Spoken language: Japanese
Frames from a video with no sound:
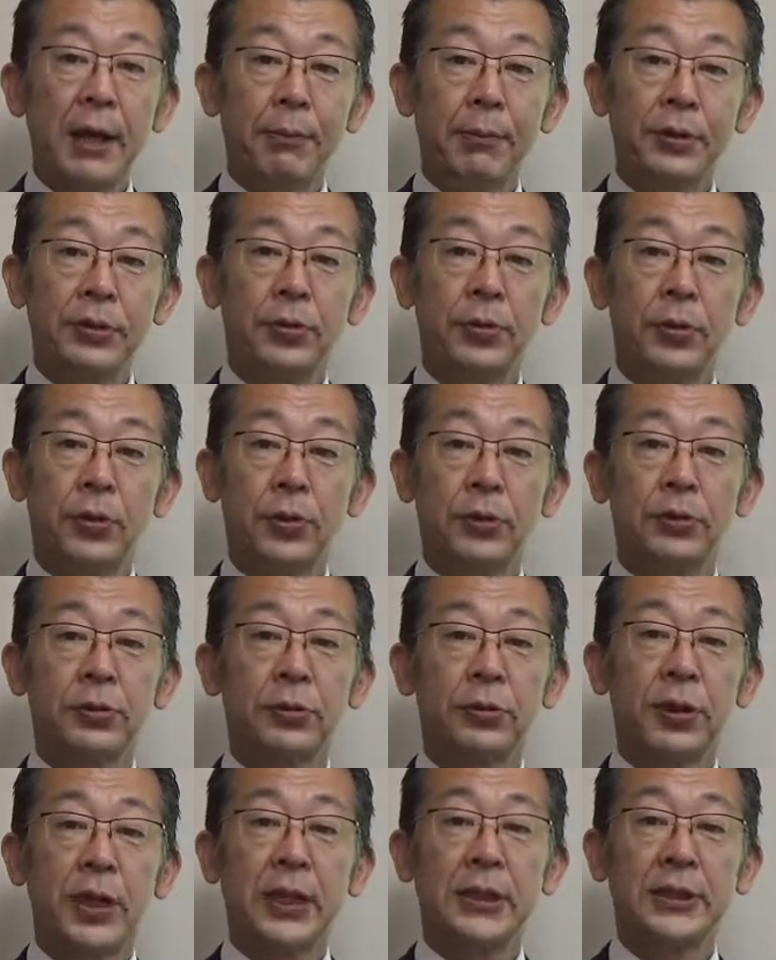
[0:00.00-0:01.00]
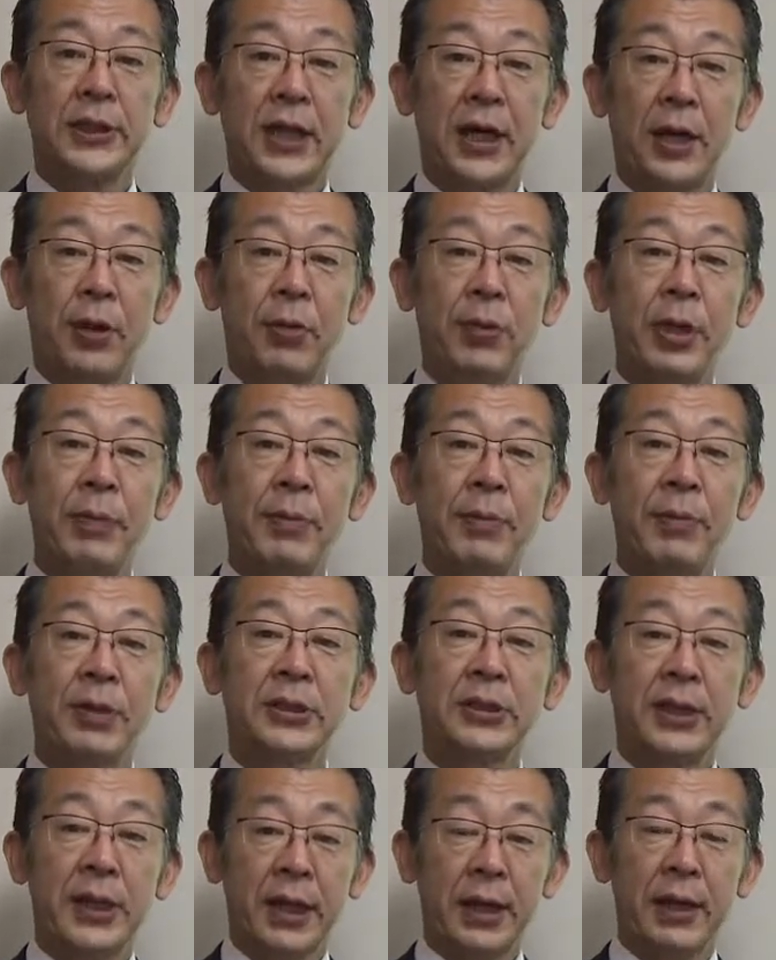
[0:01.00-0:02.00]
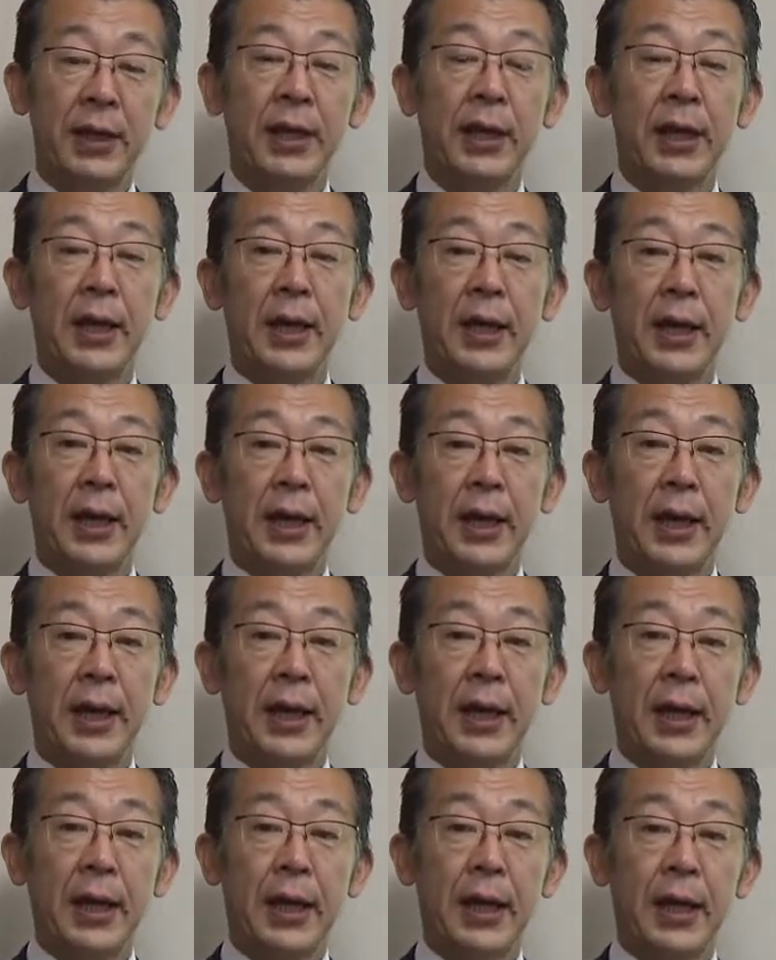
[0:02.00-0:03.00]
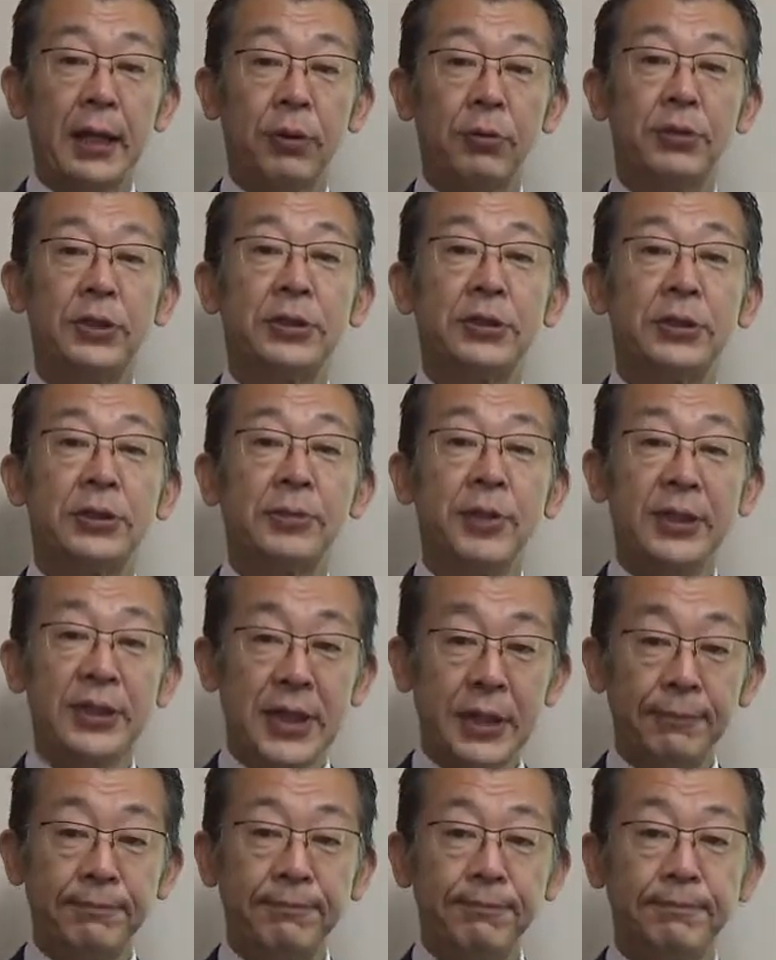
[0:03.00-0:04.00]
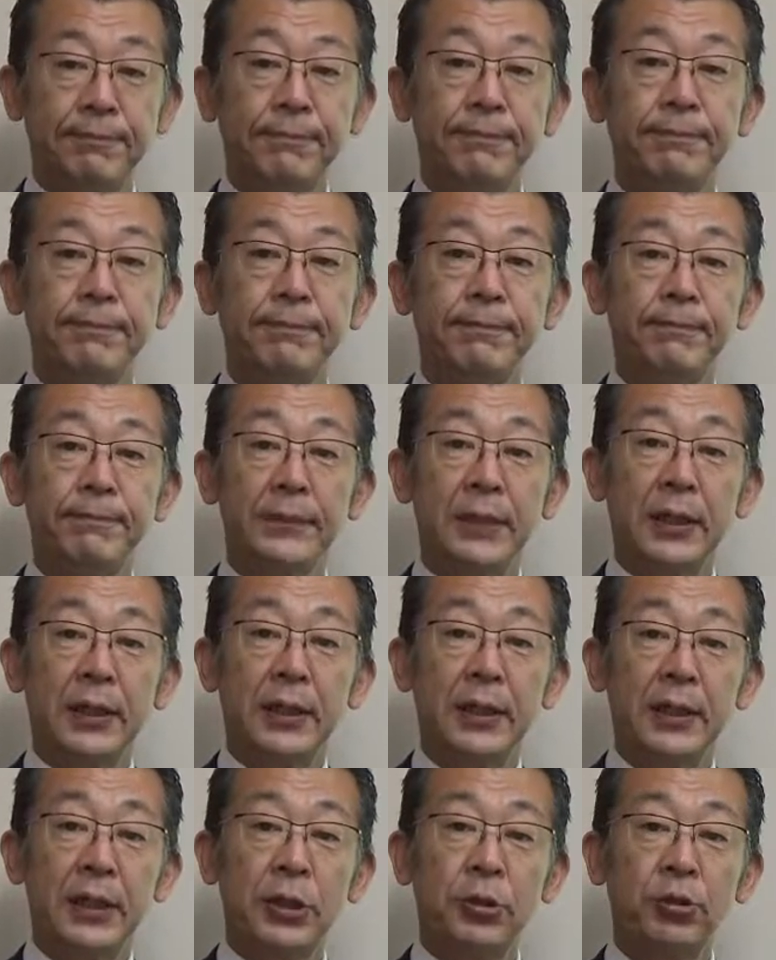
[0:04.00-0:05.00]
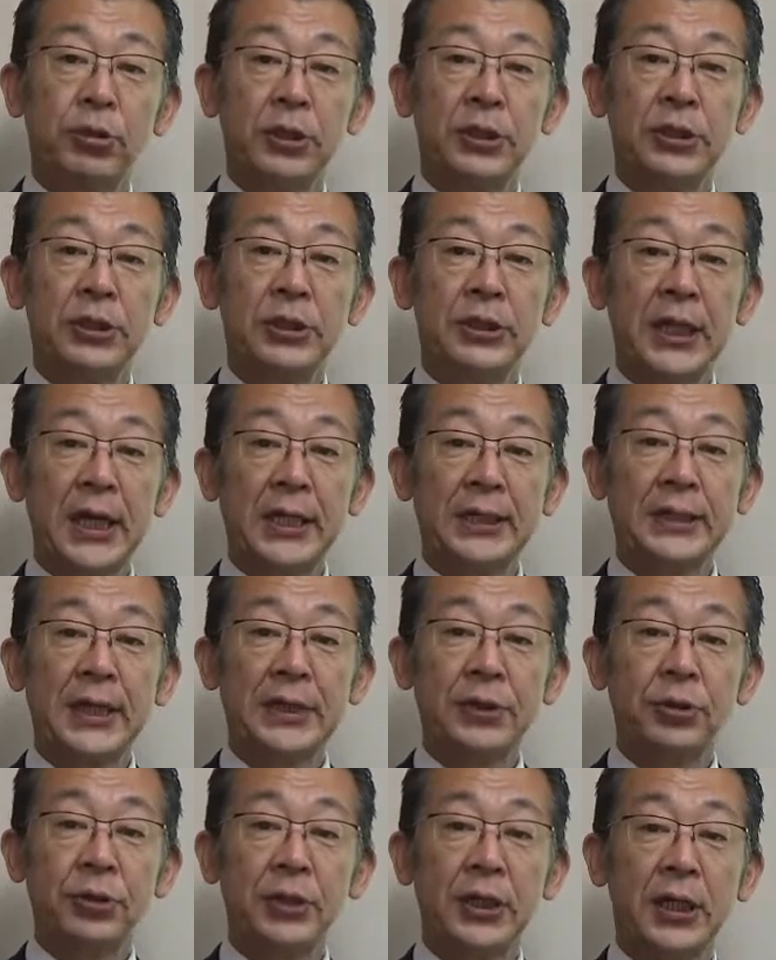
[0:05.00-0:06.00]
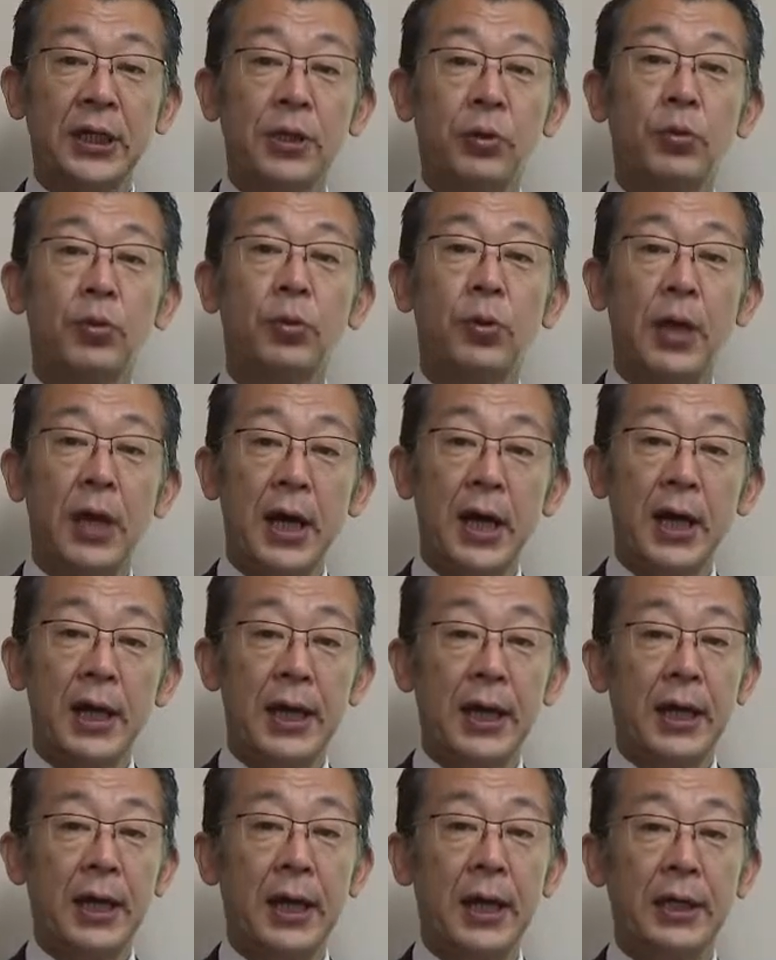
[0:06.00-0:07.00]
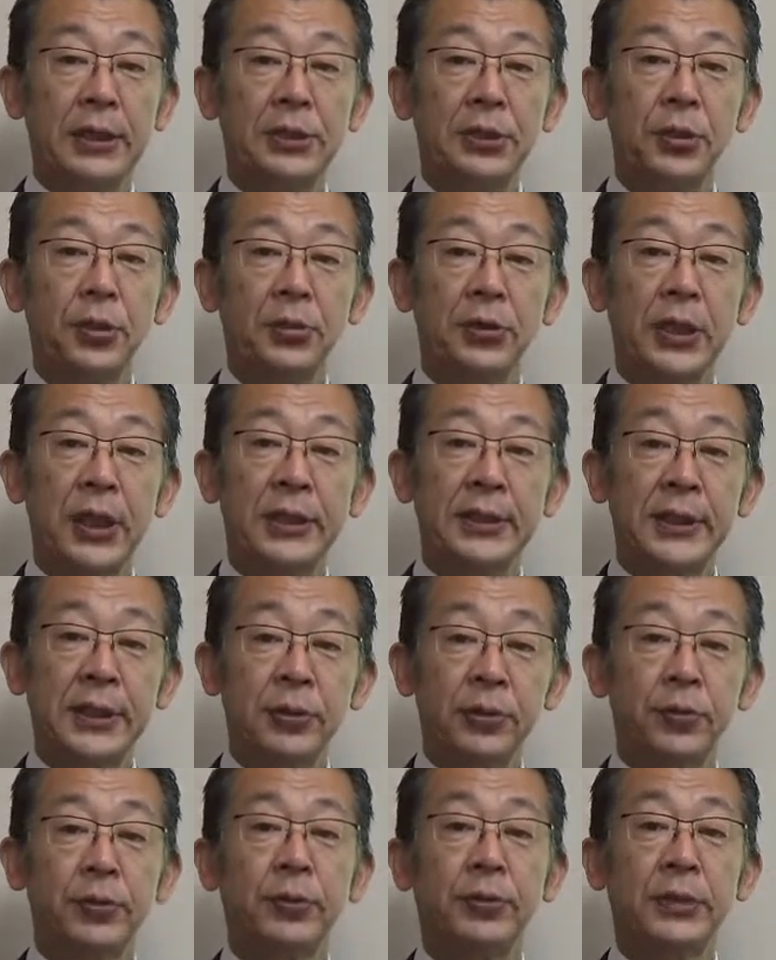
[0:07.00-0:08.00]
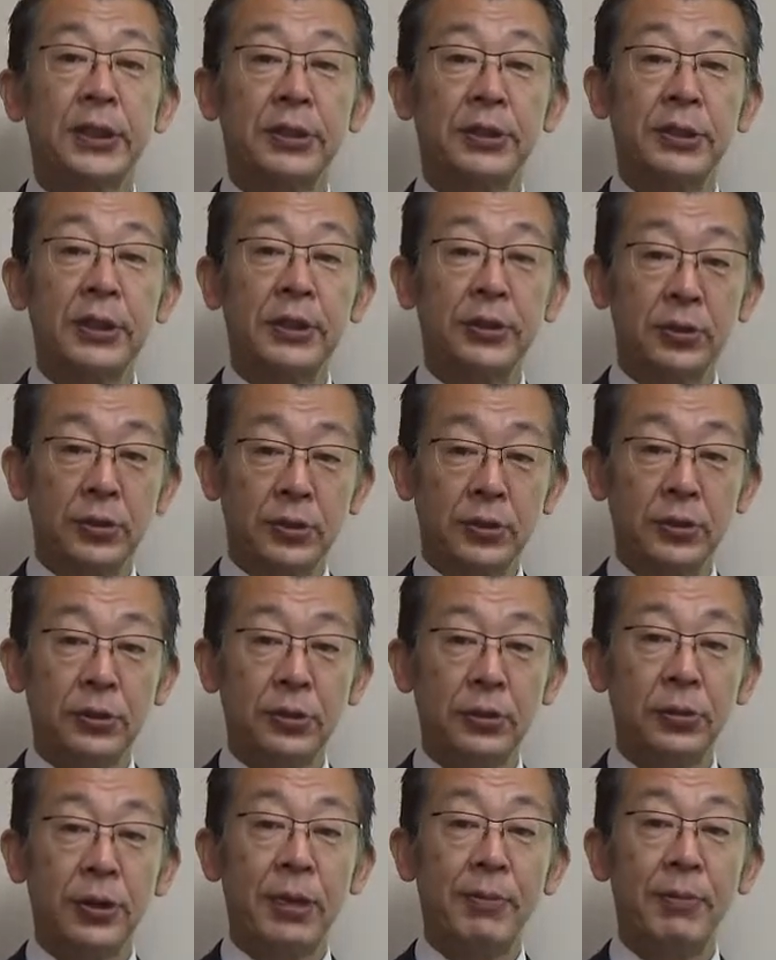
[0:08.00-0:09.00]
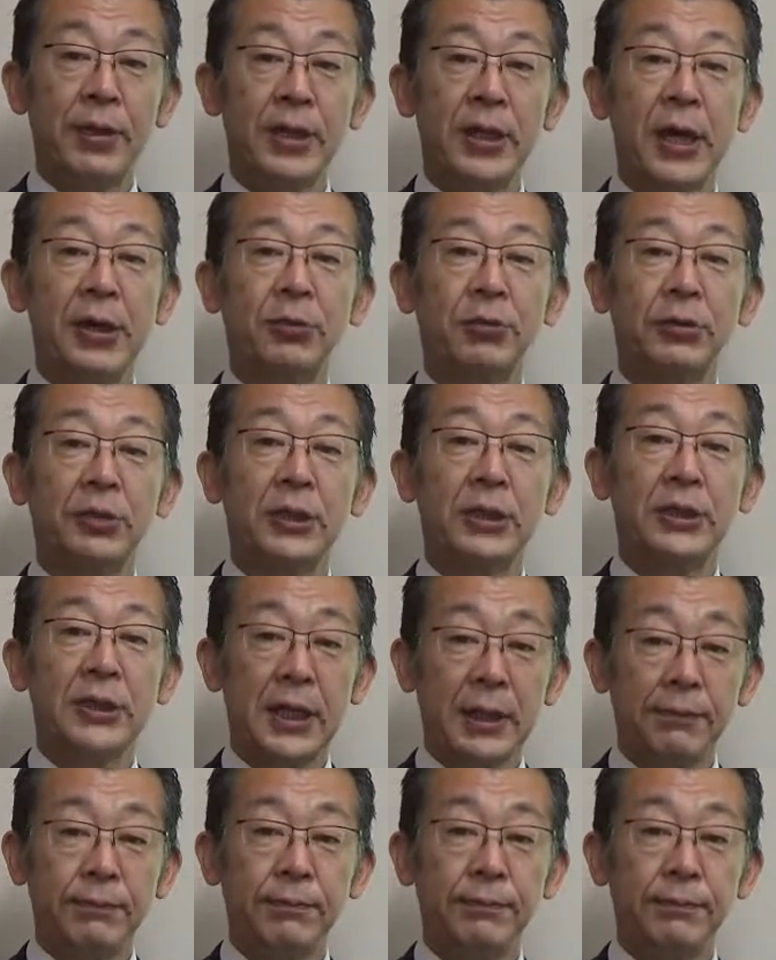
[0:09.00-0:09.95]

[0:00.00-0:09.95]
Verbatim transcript: その後その会社を辞めまして、えー、独立しましたで独立して最初にやったことが、えー、事業再生のコンサルティングの現場に入ることでした